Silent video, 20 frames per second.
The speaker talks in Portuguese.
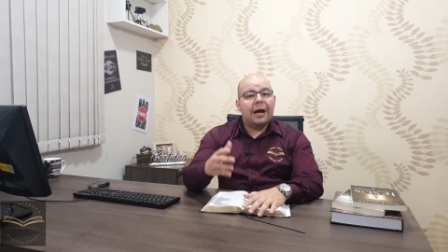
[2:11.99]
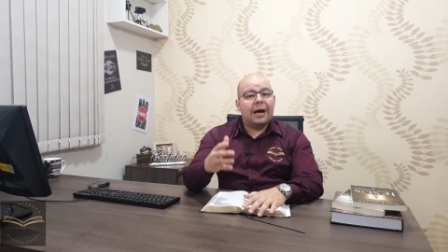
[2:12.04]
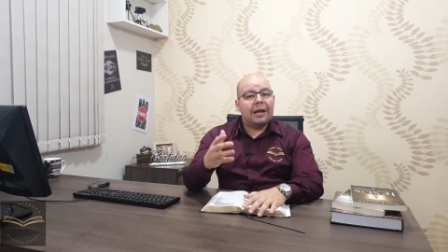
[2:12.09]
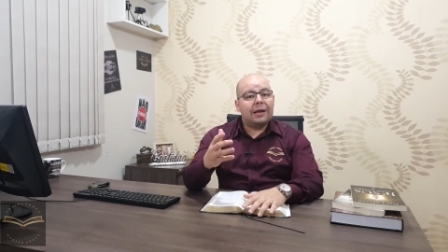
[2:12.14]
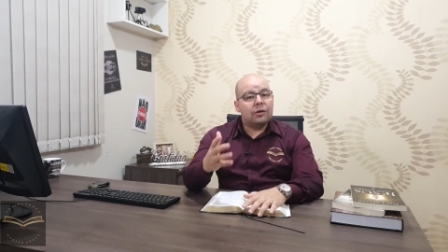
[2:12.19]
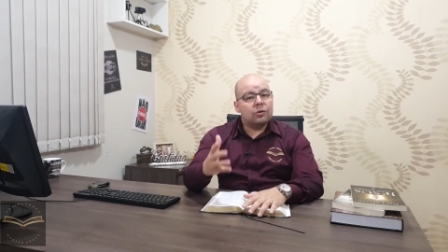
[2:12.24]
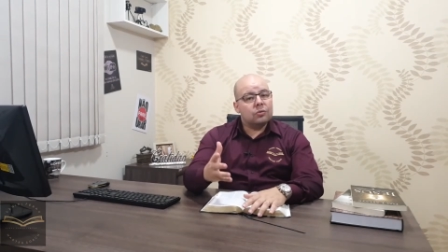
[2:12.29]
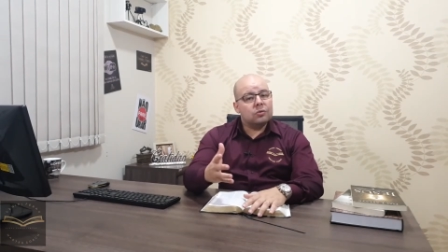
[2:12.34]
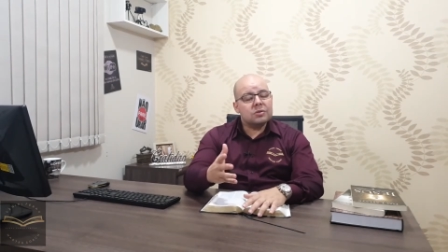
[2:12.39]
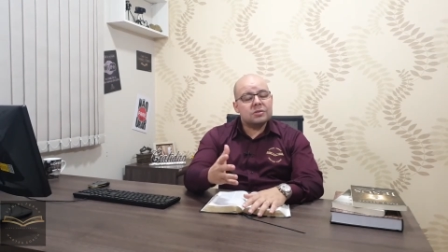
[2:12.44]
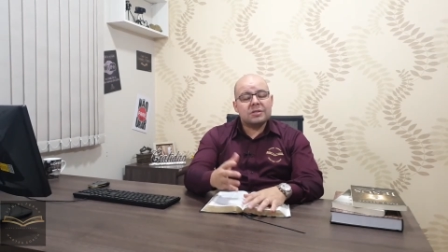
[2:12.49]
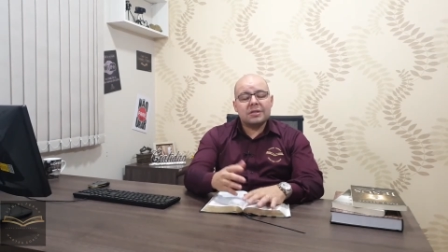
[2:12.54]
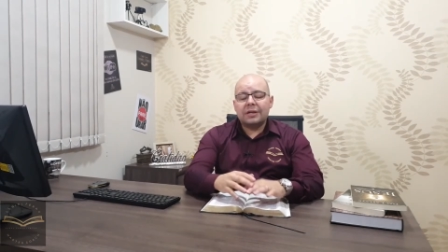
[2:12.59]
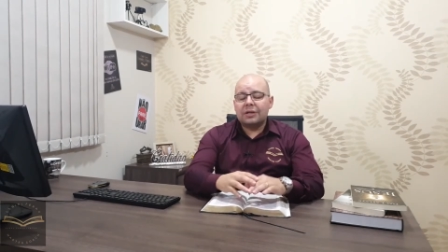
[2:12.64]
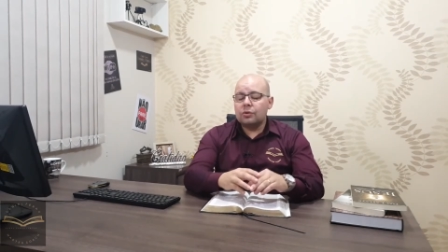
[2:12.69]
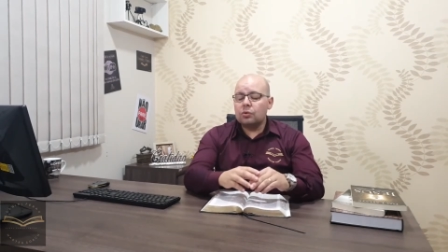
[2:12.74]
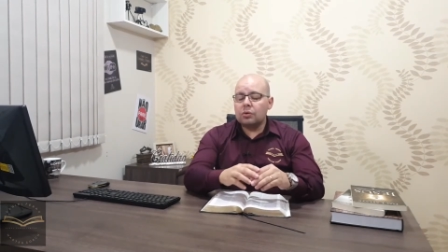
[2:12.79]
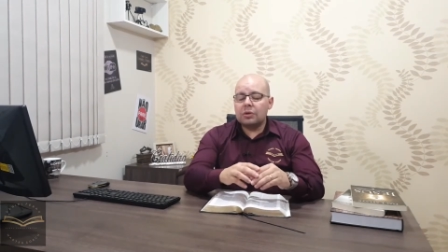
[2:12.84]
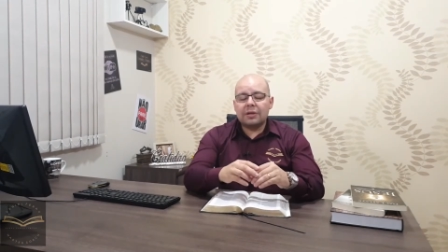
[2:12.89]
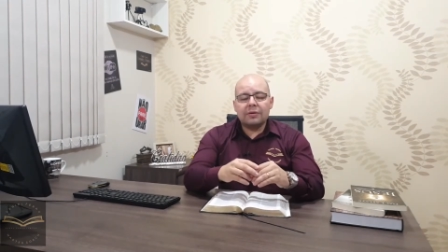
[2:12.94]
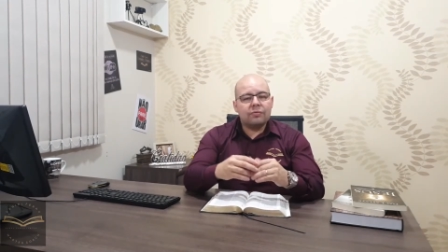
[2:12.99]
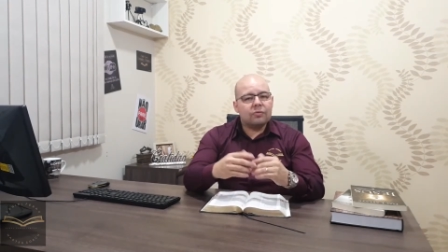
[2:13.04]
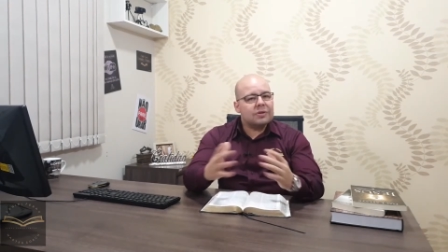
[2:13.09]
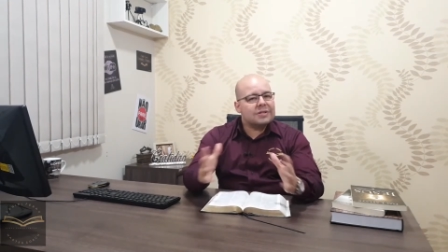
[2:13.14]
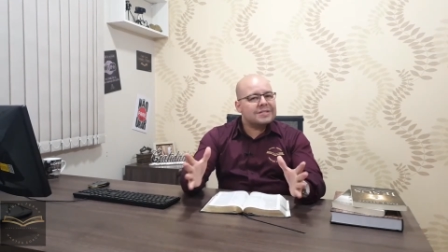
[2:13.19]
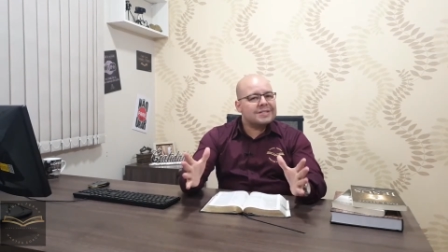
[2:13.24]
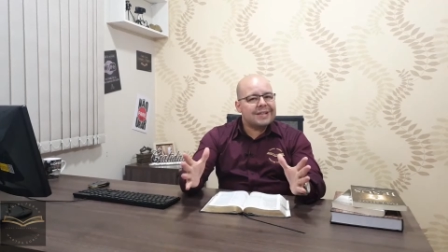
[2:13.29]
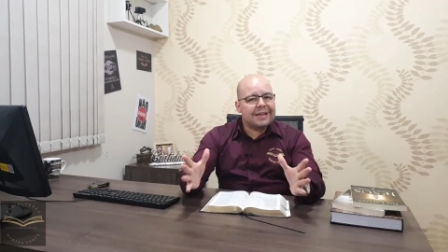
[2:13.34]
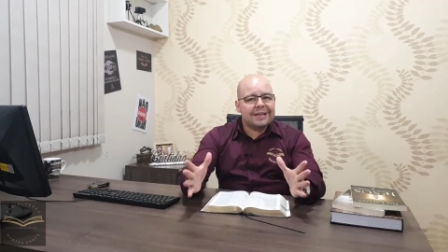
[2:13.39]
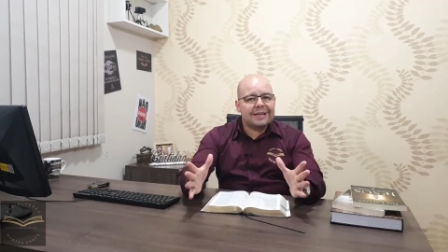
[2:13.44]
à luz do que
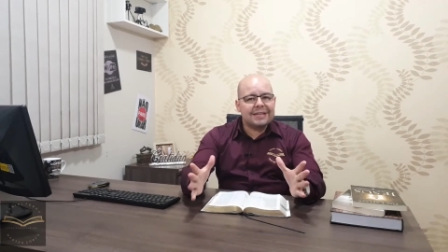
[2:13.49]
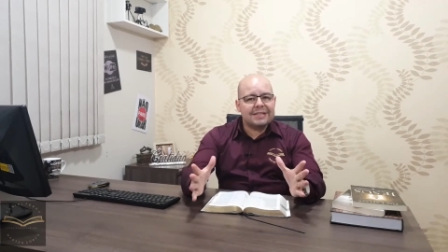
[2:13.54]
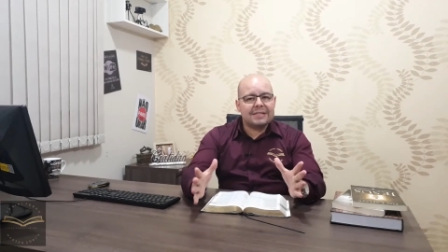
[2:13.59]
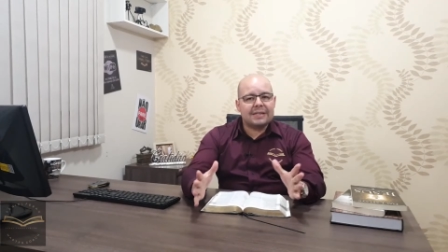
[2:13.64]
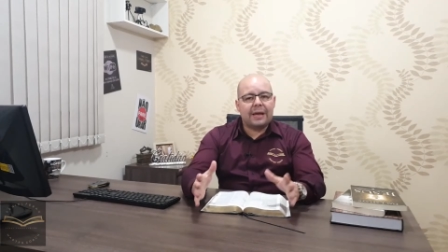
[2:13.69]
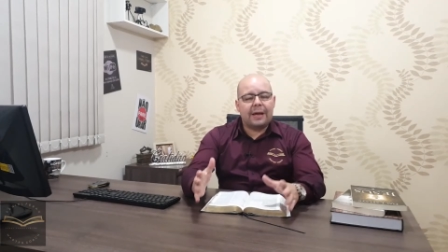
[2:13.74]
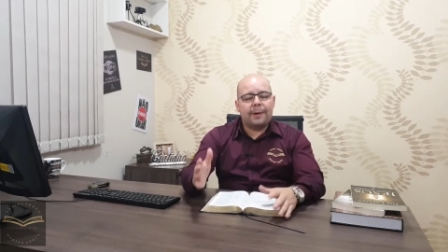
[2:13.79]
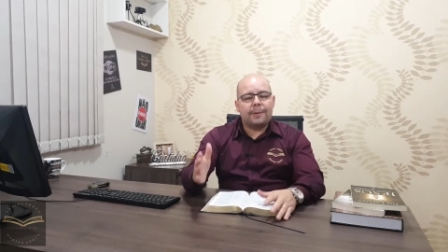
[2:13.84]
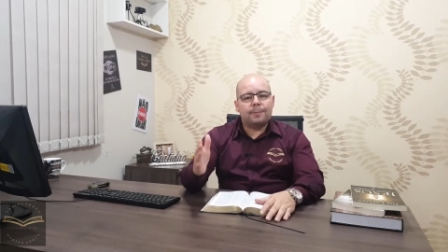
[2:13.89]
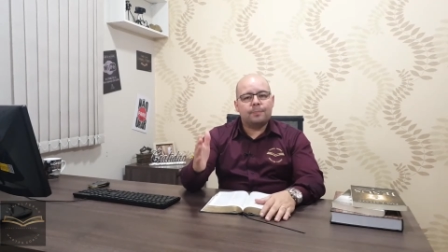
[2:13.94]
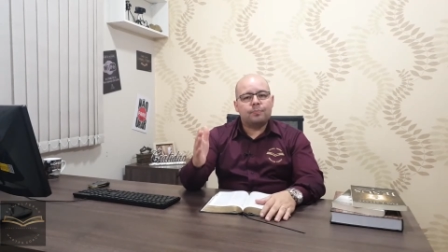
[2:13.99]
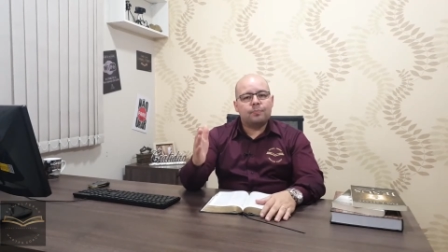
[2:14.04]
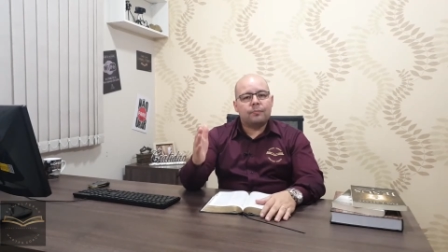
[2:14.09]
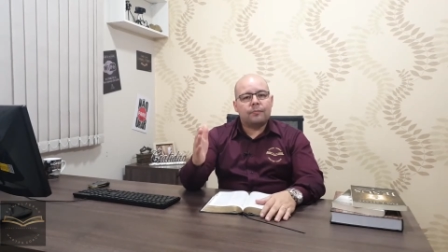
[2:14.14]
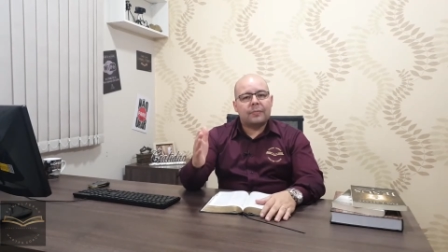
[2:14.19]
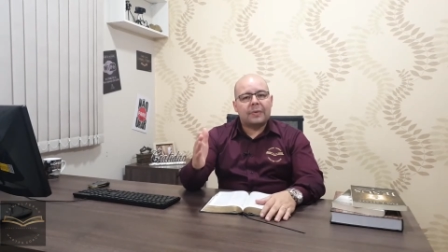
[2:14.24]
você quiser.